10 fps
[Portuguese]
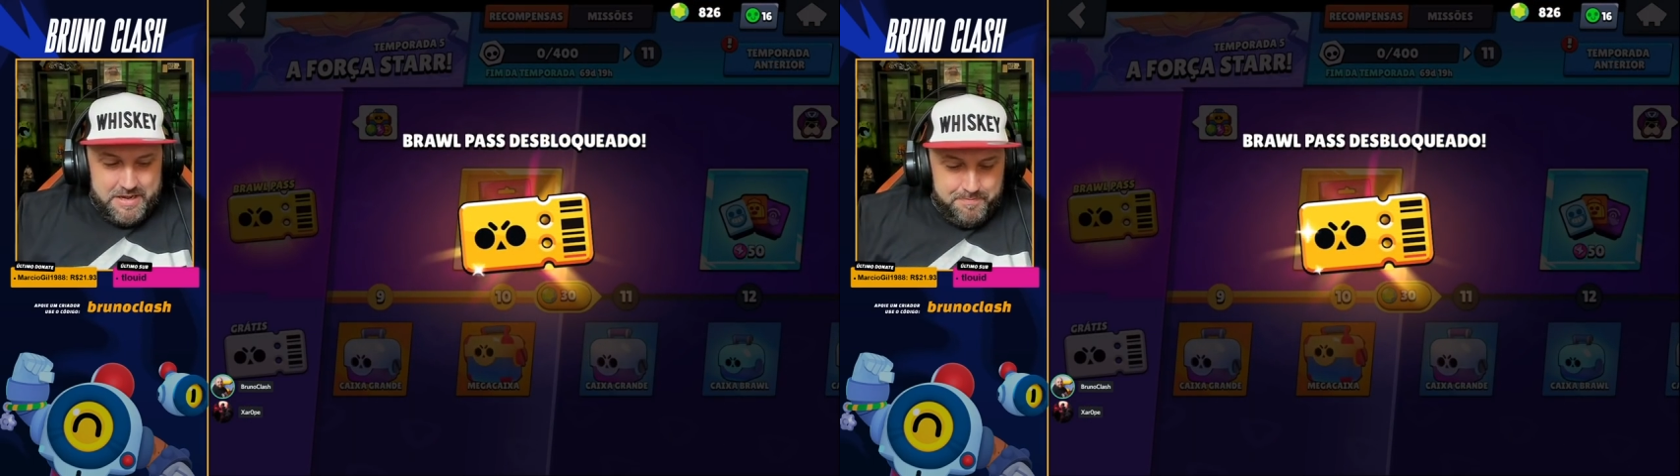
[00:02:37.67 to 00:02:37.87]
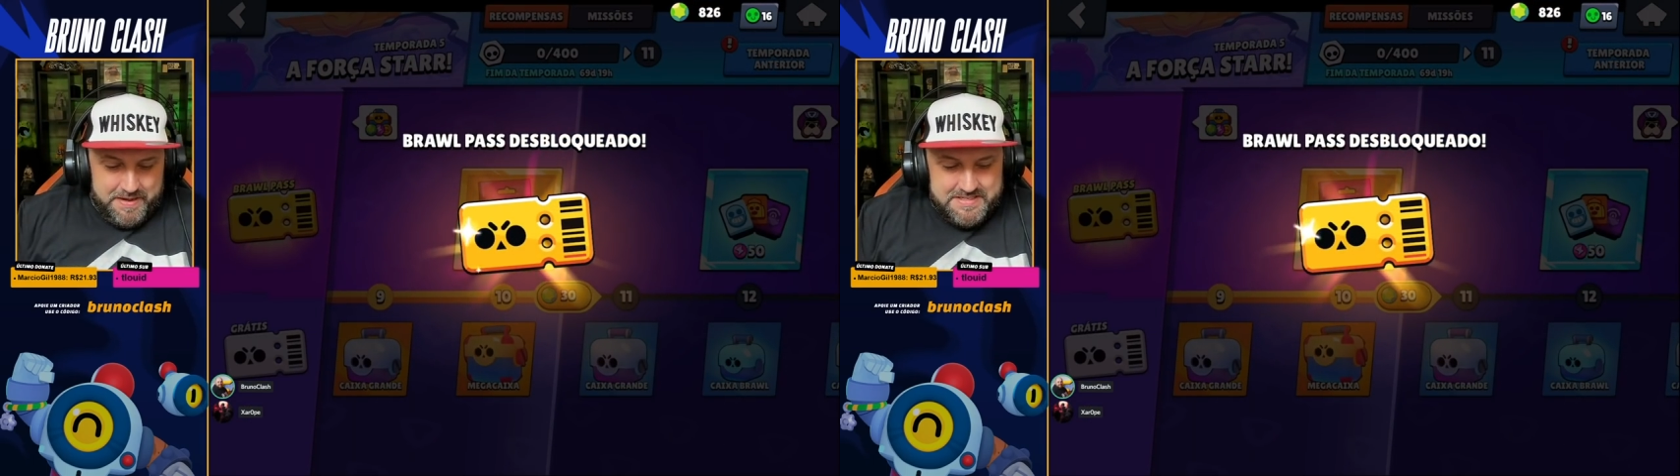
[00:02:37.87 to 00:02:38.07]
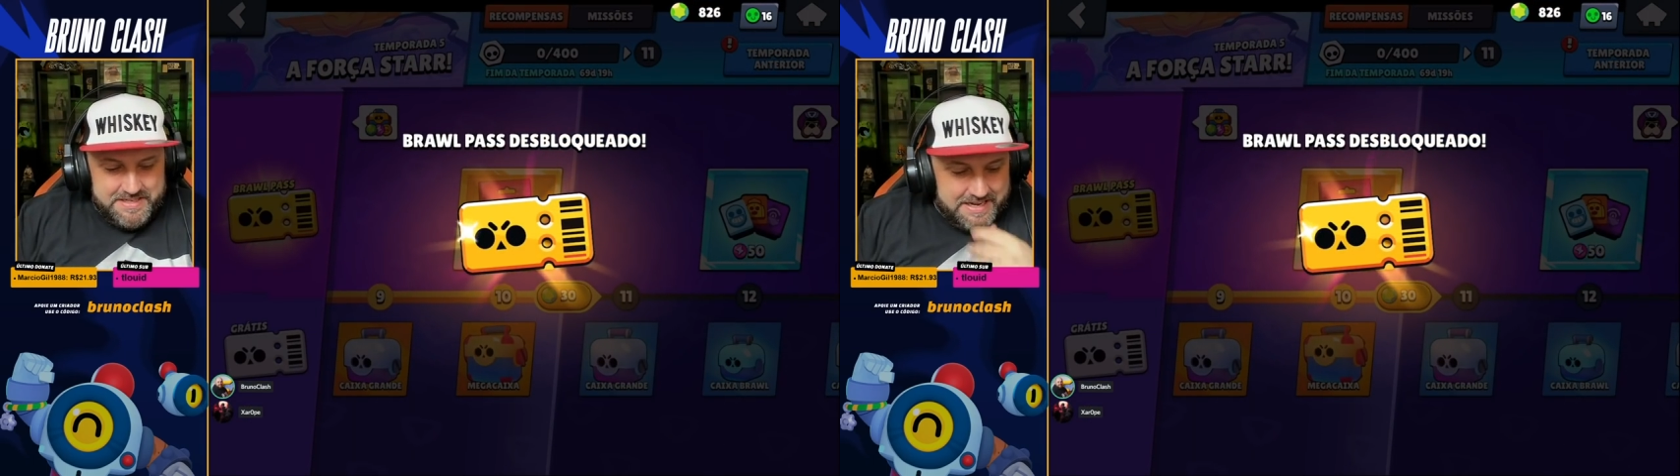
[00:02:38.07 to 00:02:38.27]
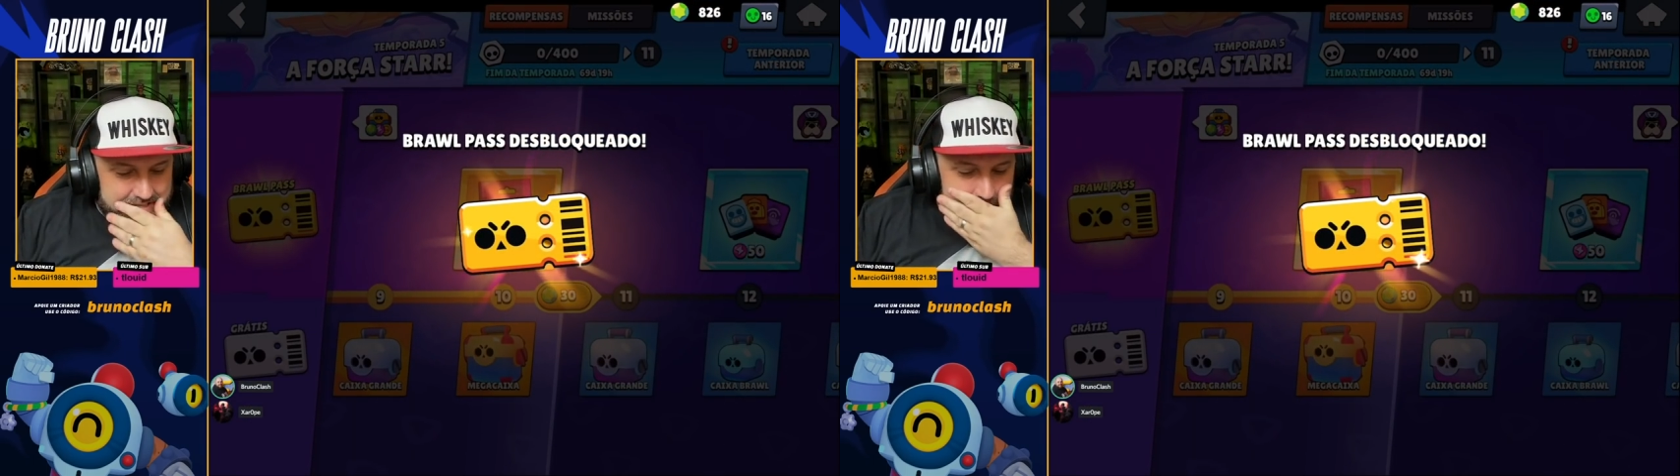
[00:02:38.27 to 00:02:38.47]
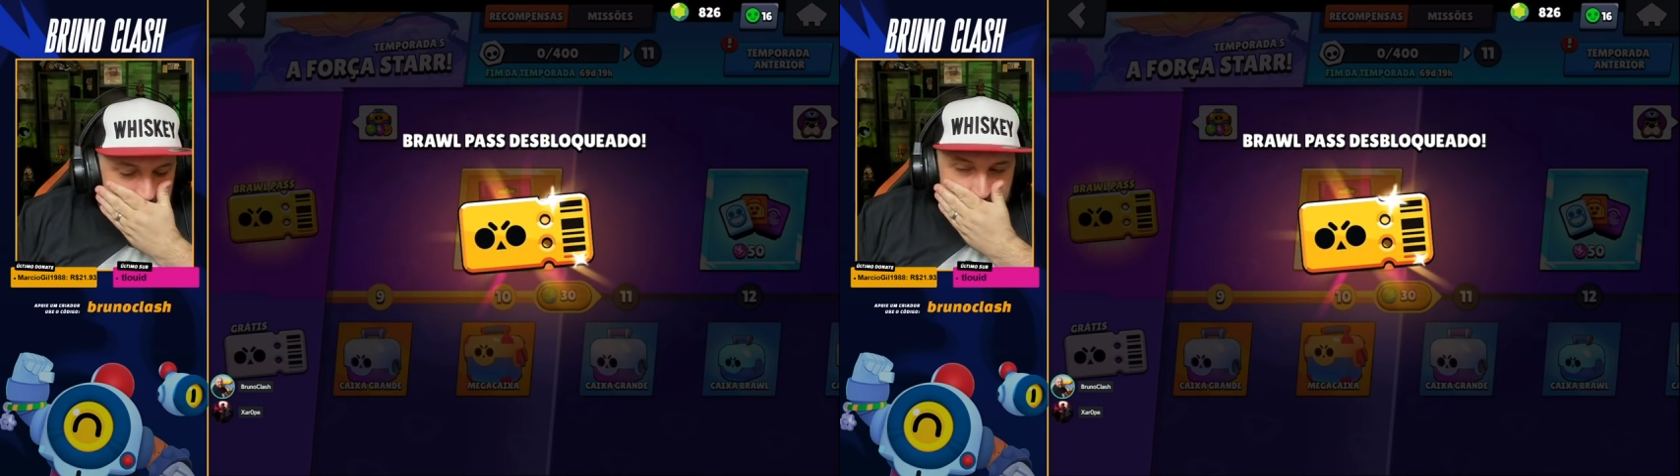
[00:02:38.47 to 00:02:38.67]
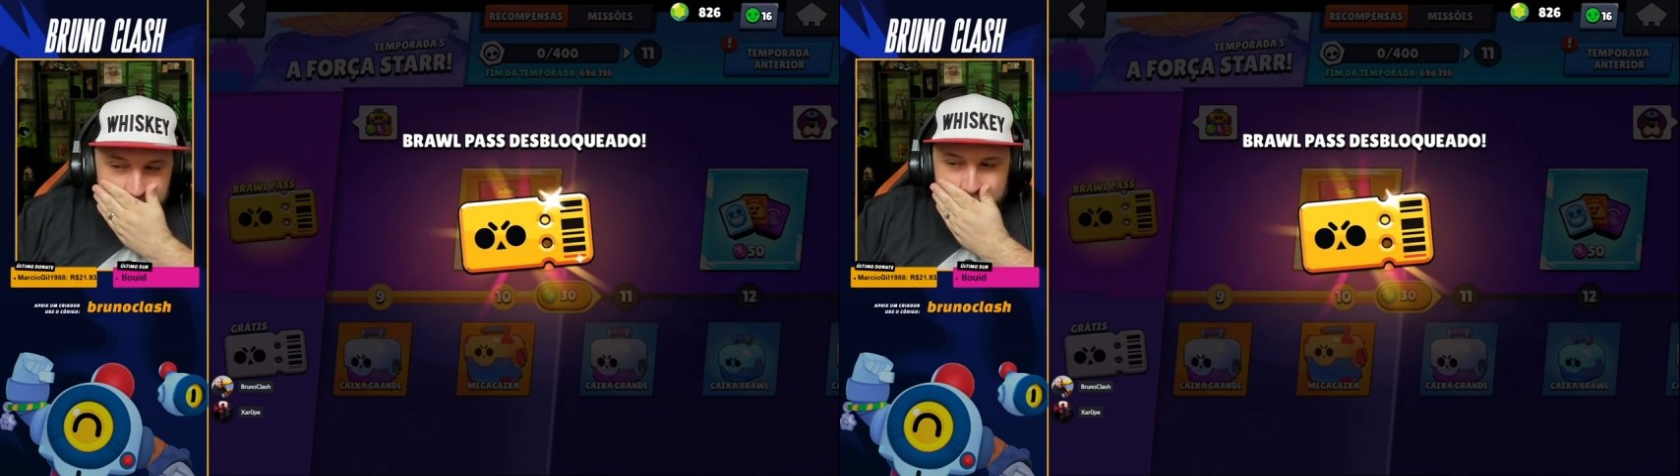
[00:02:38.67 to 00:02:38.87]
rapaziada.